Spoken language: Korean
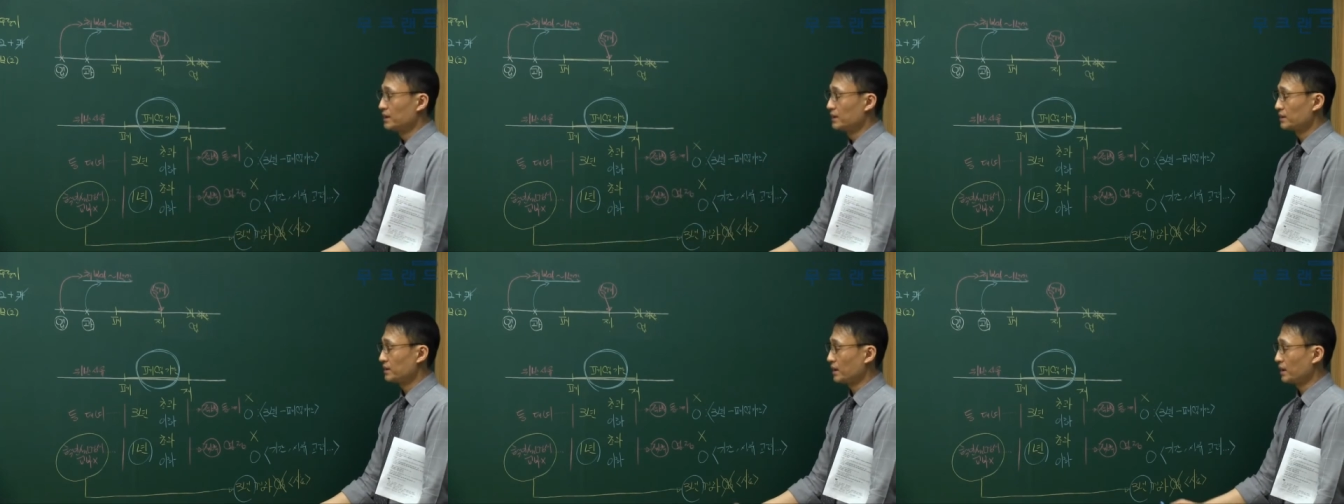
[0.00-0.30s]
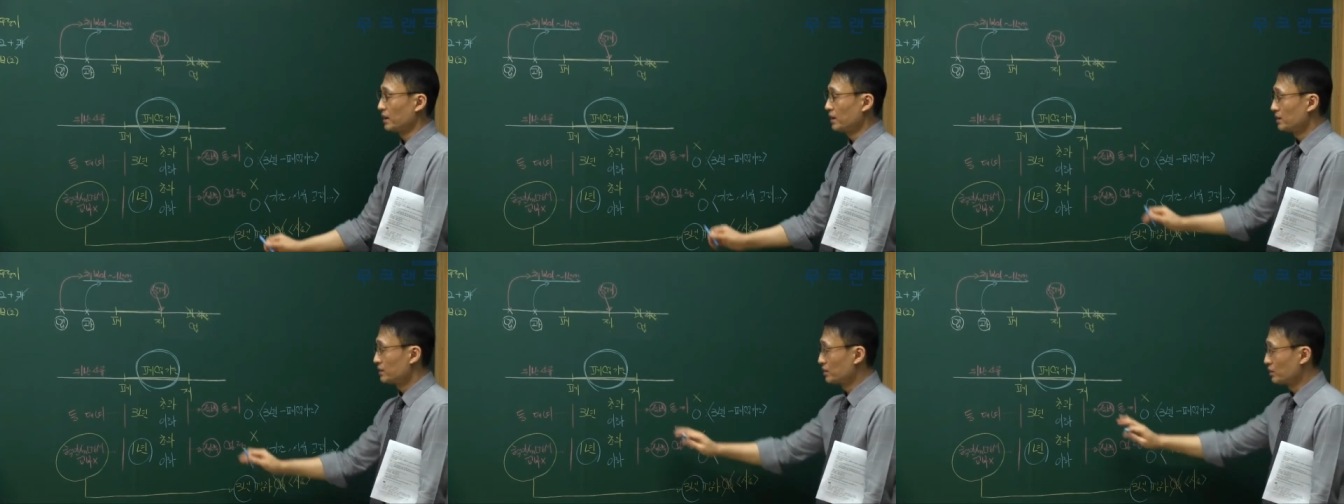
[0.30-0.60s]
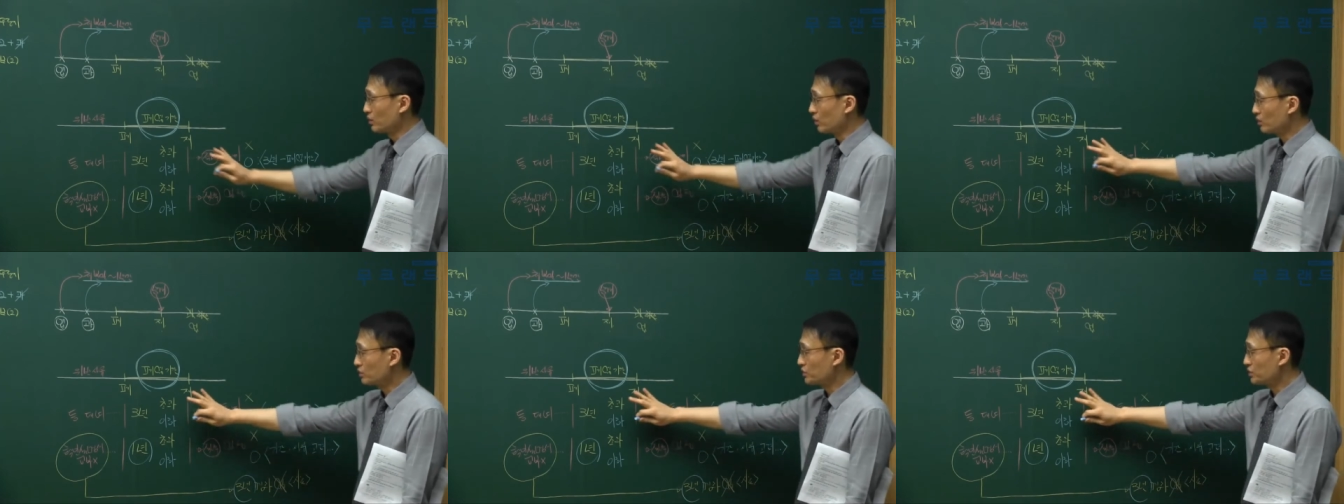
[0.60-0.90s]
근데
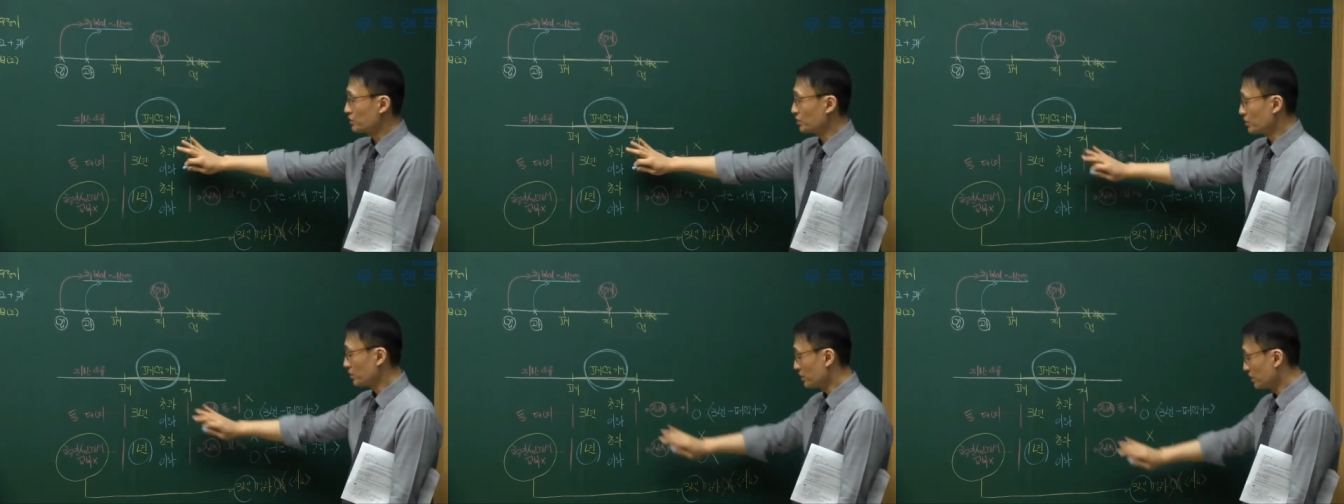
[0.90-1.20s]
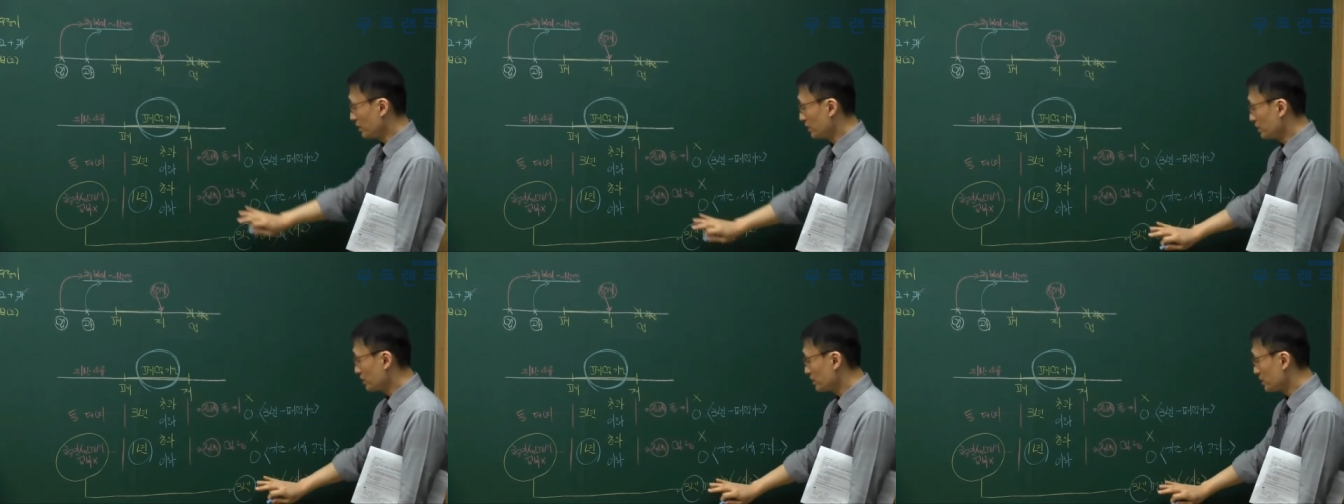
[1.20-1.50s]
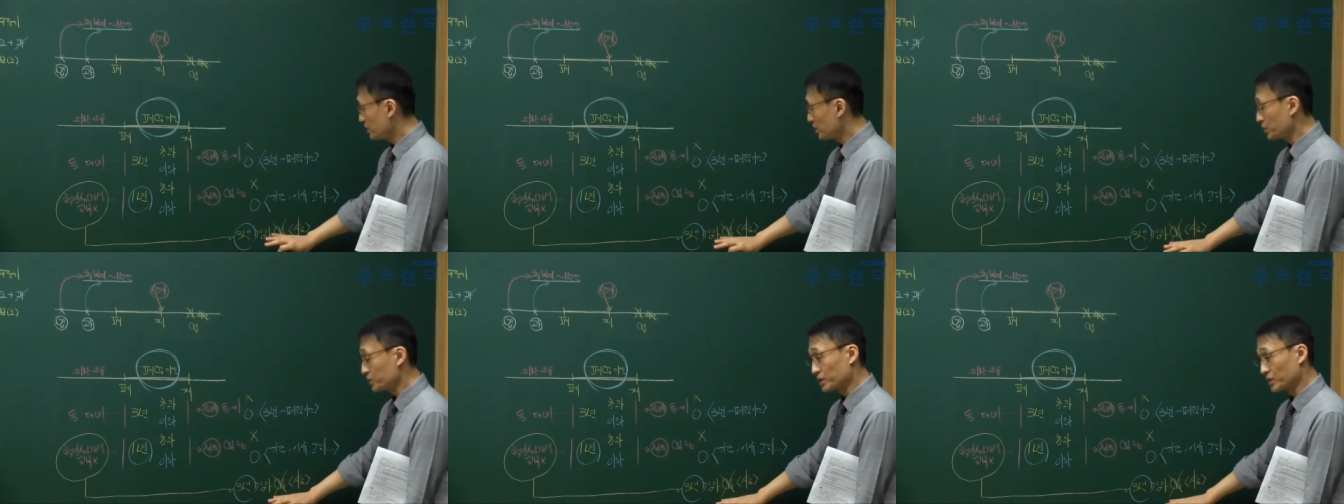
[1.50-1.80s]
등록 취소는 이런
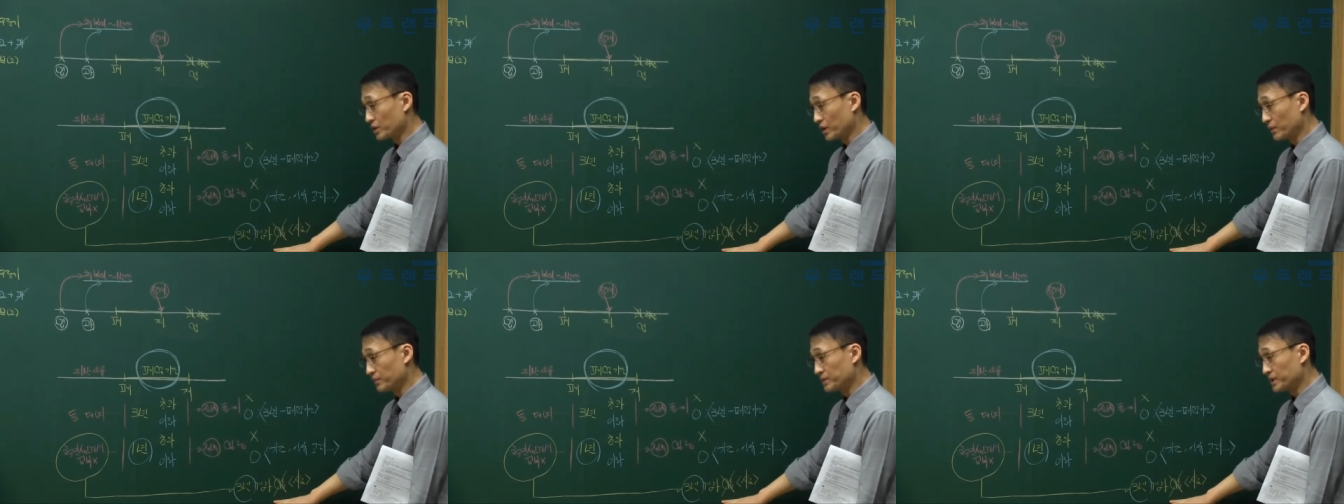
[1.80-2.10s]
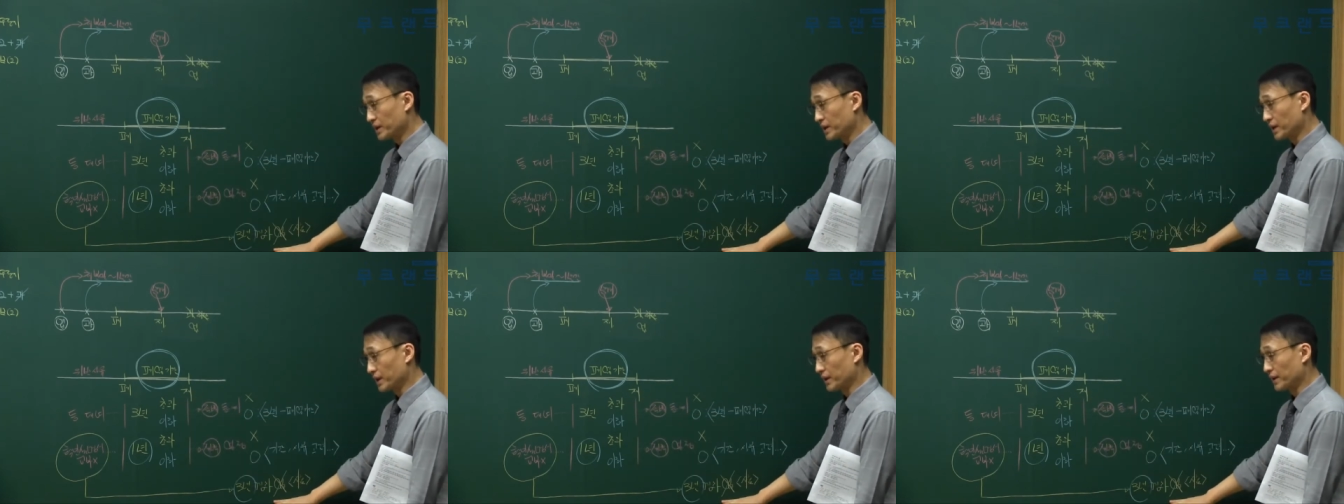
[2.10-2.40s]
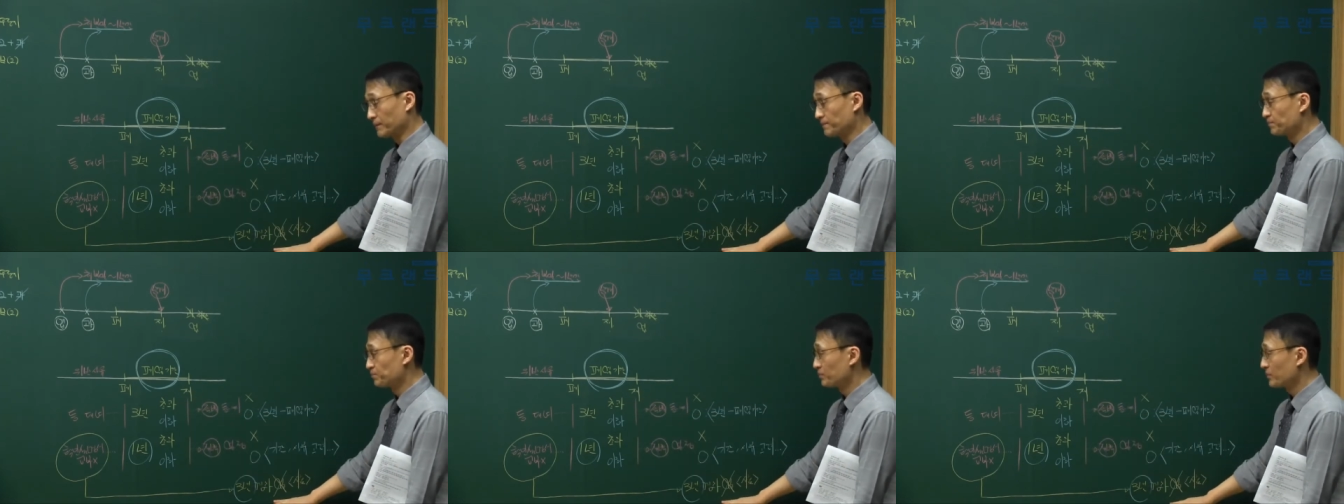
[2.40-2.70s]
시효제도가 없잖아요.